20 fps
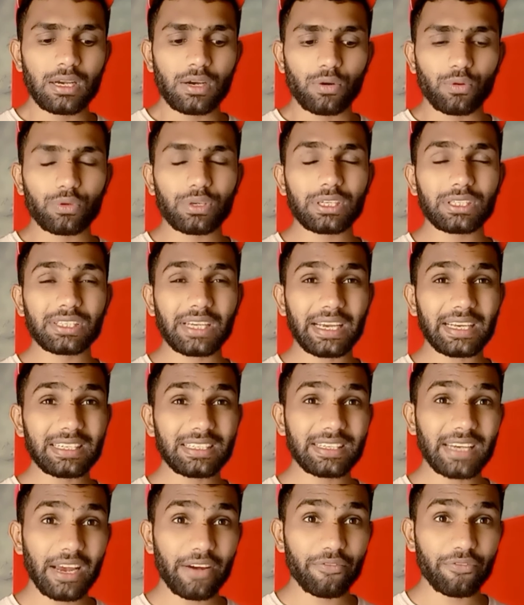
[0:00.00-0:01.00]
उन्हें
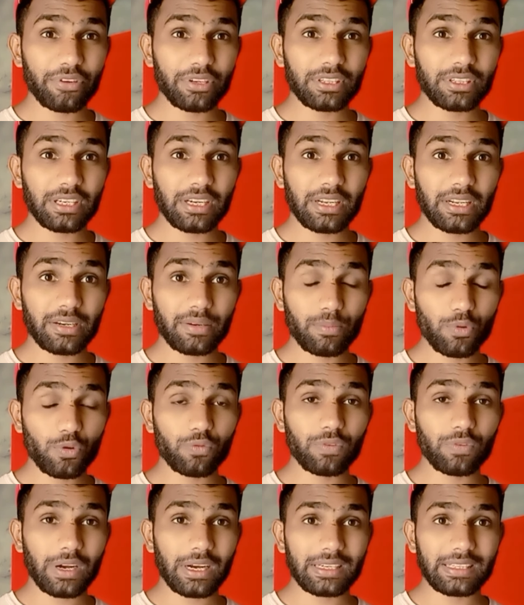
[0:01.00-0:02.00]
शहीन शाह अफरीदी ने
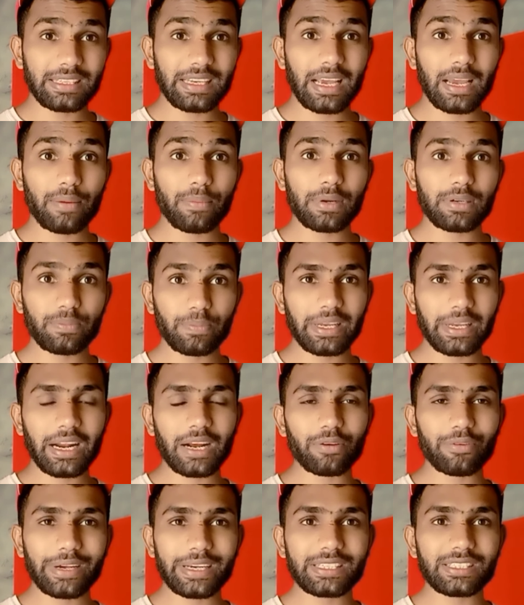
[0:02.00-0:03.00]
रिमूव कर दिया है बट
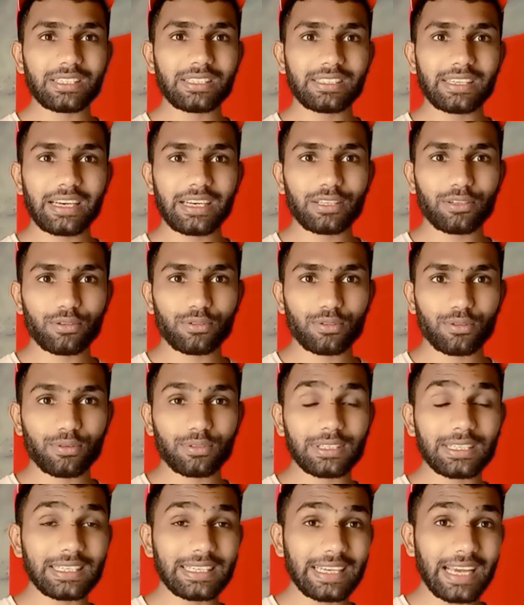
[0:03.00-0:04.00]
मेरा क्वेश्चन ये है
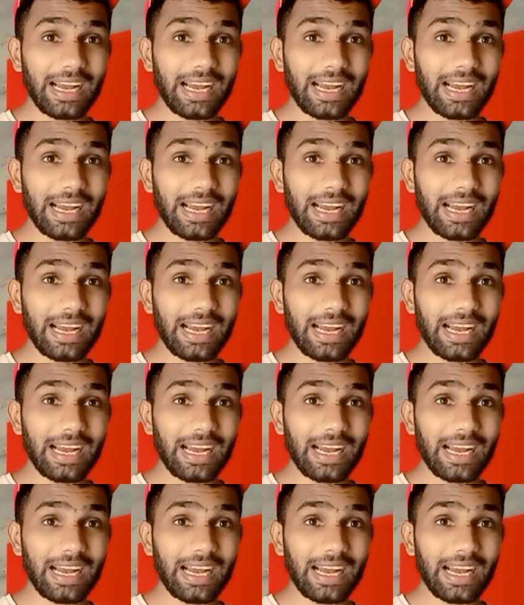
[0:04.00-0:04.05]
दोस्तों कि